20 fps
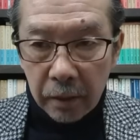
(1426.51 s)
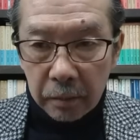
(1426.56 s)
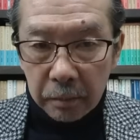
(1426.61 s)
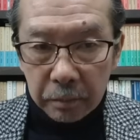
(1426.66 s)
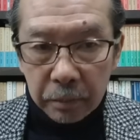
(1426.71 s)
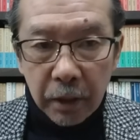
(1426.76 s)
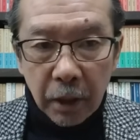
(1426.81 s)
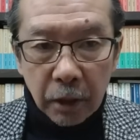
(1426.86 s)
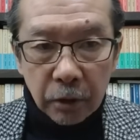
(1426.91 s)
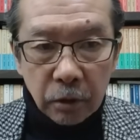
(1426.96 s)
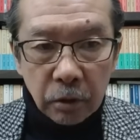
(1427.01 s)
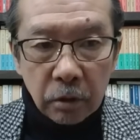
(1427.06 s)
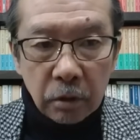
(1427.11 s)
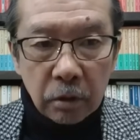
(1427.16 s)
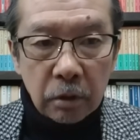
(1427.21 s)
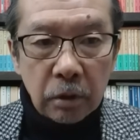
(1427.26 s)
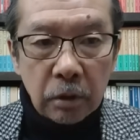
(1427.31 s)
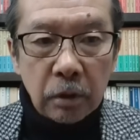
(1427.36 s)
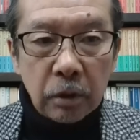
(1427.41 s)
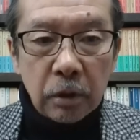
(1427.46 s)

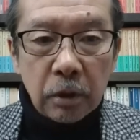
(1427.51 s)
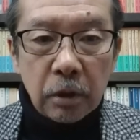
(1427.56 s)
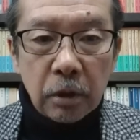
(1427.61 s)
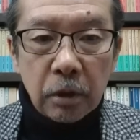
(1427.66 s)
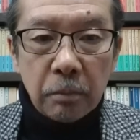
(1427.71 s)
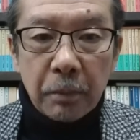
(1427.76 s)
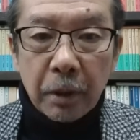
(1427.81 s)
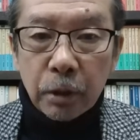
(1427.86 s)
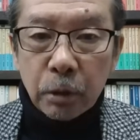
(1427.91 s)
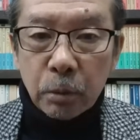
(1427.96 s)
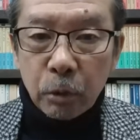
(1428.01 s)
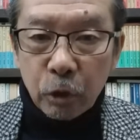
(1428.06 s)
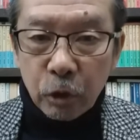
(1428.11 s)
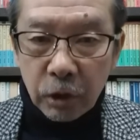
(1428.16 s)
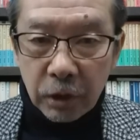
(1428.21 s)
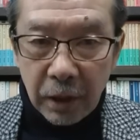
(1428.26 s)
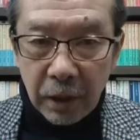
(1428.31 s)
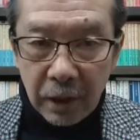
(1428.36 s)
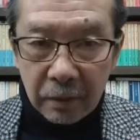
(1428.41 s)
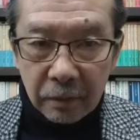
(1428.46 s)
プラス、松本
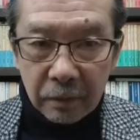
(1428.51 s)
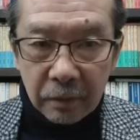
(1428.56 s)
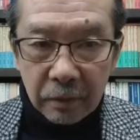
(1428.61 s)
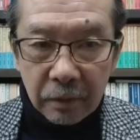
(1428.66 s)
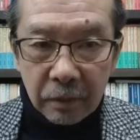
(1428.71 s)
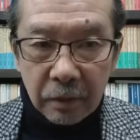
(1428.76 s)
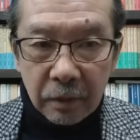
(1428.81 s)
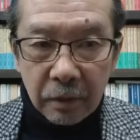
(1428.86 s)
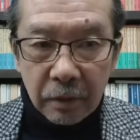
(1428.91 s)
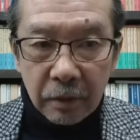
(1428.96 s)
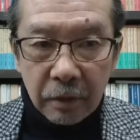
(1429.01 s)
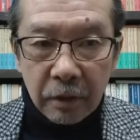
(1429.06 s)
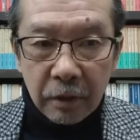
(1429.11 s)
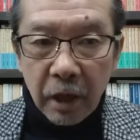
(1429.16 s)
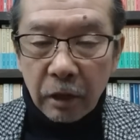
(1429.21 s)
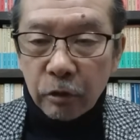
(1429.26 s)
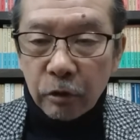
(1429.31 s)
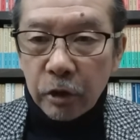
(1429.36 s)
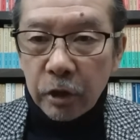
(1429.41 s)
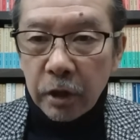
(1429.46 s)
さん、
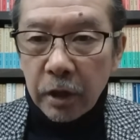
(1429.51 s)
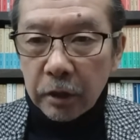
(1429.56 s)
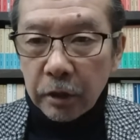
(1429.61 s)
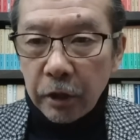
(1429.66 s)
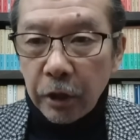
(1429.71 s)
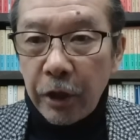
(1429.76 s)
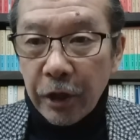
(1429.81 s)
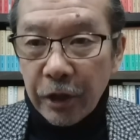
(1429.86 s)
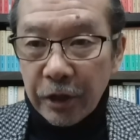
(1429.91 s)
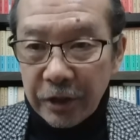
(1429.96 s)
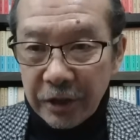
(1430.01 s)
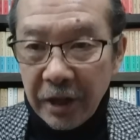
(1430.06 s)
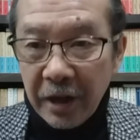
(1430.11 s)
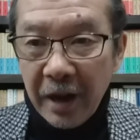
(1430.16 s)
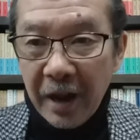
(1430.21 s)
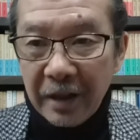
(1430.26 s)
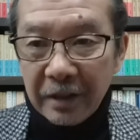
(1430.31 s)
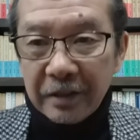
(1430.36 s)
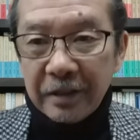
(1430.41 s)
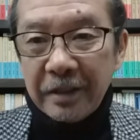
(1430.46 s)
やる気が出てきた
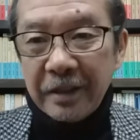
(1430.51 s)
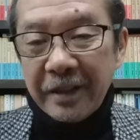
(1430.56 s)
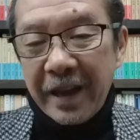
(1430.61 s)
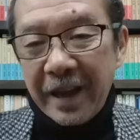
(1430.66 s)
なってね。